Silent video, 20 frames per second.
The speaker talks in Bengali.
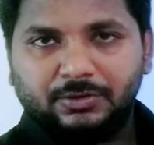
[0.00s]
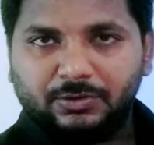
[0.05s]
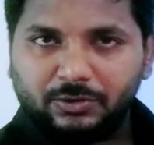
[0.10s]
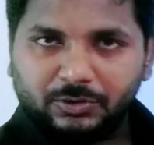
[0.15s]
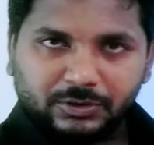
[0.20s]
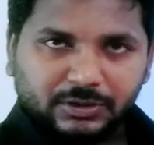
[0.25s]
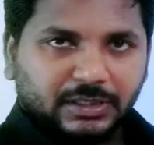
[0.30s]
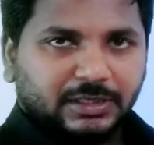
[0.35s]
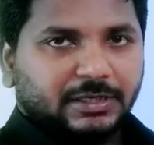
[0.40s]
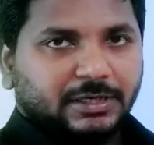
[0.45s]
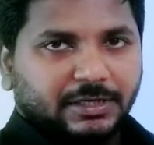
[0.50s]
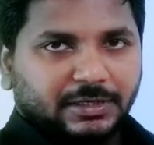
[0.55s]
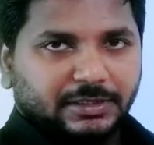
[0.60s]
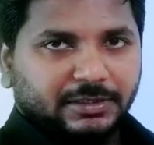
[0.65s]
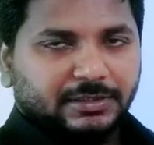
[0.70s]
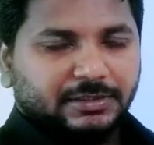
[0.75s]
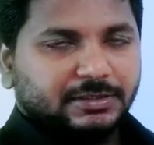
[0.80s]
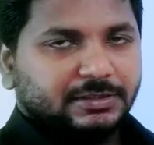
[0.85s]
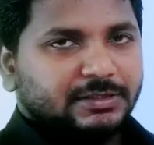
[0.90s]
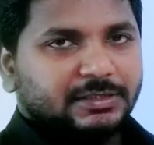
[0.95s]
নকদান
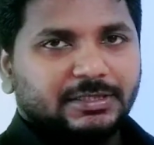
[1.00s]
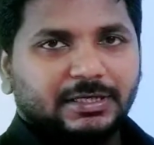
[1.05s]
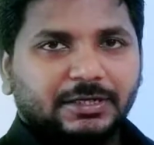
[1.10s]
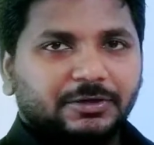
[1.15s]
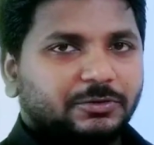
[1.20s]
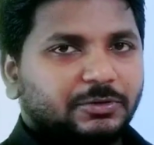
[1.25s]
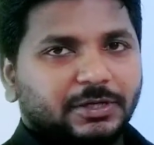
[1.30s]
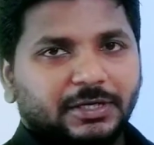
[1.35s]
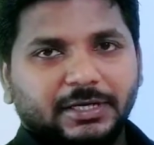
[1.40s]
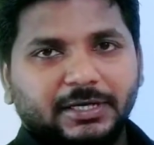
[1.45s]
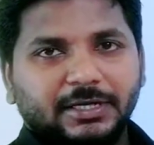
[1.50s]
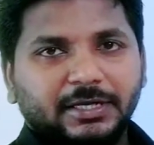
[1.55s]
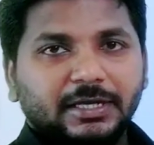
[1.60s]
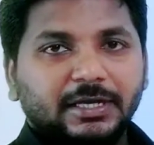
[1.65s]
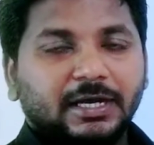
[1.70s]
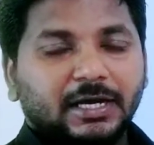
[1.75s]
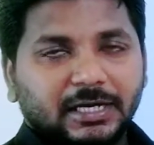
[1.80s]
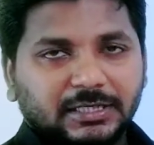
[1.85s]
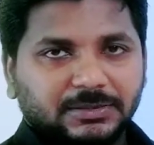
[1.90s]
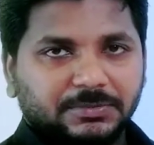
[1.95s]
ক্রেডিট সেটা কিন্তু এখানে
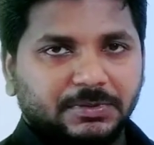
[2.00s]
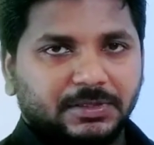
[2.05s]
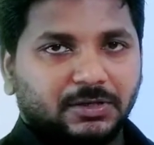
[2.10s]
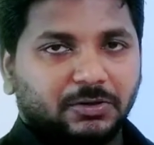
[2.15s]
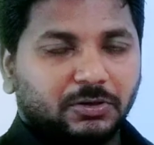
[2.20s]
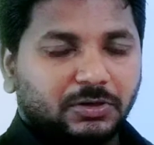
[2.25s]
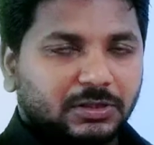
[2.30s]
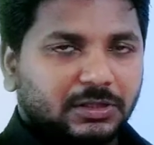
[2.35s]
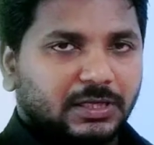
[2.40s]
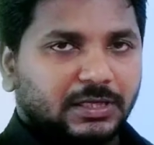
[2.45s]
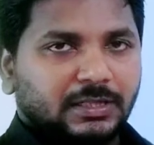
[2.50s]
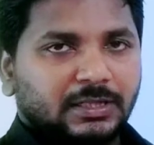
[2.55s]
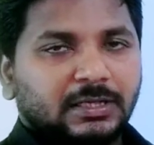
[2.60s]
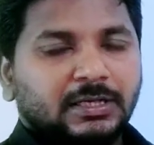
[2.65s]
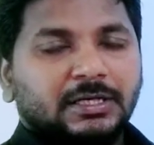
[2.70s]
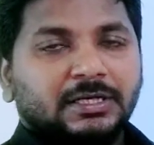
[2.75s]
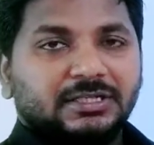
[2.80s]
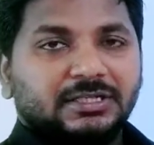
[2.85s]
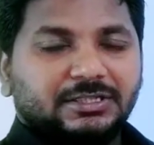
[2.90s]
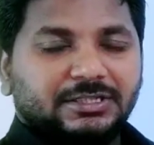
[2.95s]
আসবে না অর্থাৎ
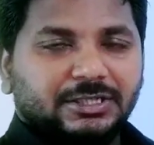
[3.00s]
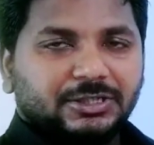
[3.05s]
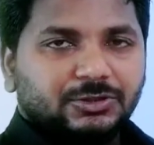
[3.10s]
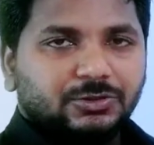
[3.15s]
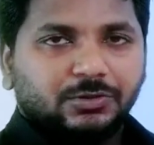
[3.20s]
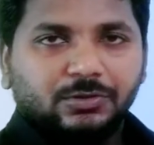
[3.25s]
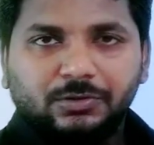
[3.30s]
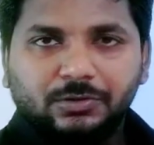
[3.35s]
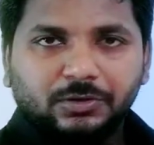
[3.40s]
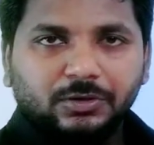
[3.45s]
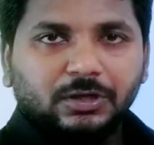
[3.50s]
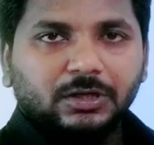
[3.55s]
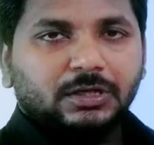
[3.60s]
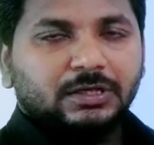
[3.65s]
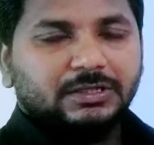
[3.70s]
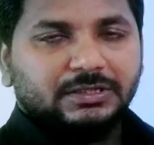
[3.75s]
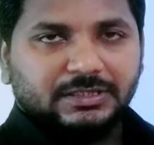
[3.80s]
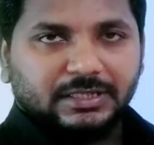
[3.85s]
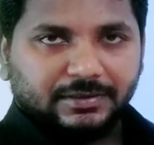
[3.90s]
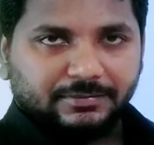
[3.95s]
যে সকল
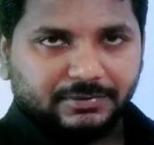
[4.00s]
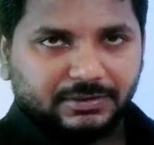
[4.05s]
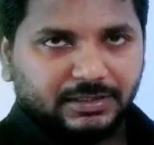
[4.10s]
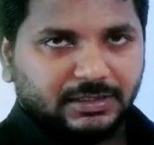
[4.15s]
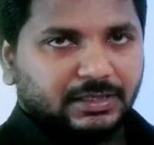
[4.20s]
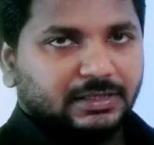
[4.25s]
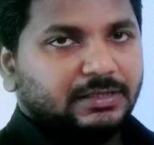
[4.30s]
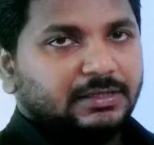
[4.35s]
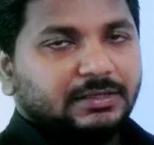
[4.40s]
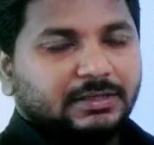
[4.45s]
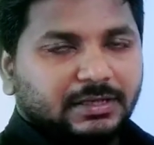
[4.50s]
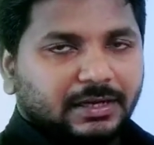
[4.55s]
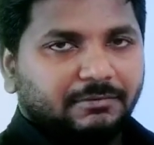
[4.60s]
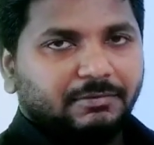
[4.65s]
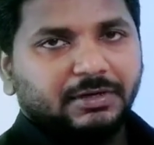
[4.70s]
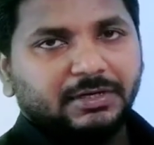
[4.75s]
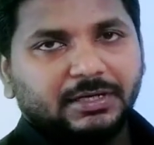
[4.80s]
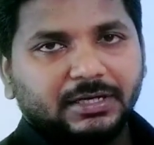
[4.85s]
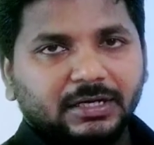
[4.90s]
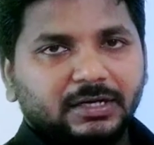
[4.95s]
জাবেদার
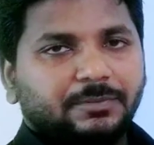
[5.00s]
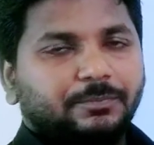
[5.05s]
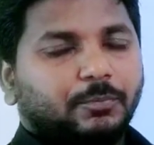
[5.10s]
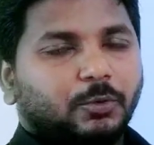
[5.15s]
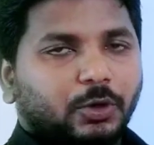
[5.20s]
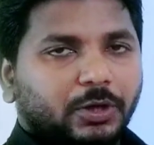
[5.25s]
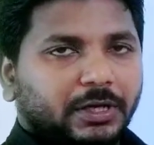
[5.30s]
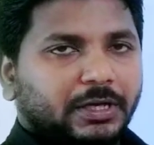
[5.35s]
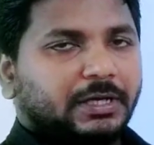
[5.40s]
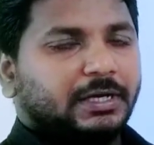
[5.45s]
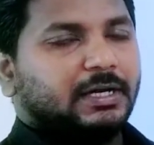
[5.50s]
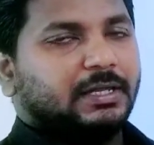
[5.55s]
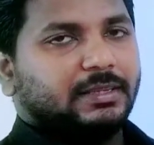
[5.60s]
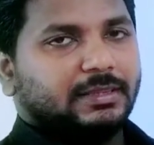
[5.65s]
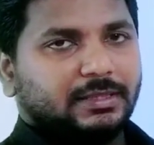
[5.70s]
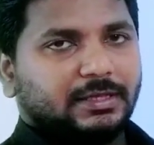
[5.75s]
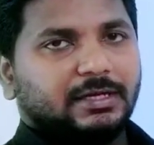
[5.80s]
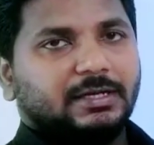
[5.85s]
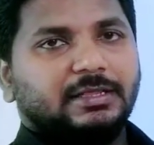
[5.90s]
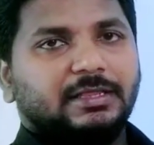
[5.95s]
ডেবিট ক্রেডিট পক্ষের
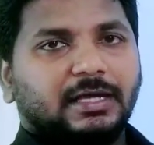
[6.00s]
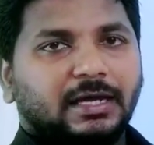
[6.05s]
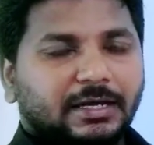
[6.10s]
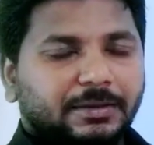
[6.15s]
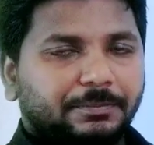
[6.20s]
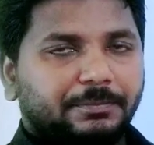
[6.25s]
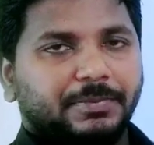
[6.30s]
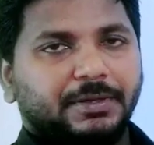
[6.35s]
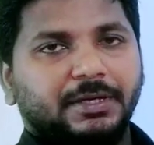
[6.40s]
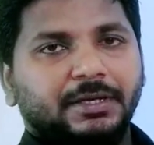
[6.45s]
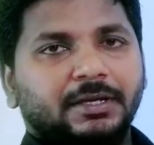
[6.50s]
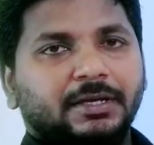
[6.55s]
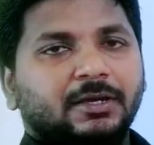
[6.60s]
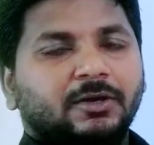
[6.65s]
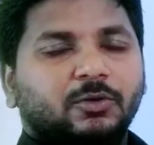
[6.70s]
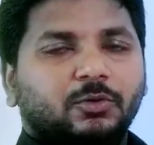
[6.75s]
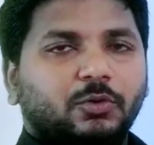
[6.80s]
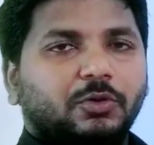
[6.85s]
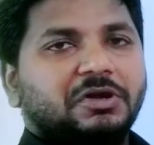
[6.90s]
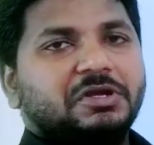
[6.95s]
আনসারে থাকবে
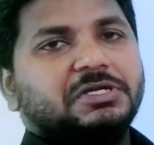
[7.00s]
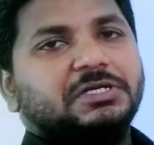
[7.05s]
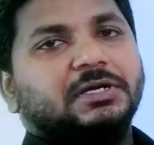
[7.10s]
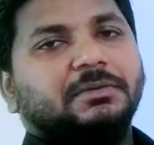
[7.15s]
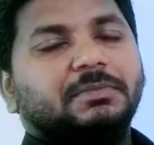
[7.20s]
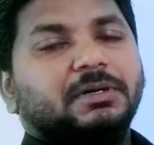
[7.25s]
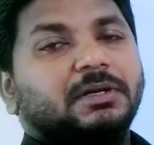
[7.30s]
ক্রয় হিসাব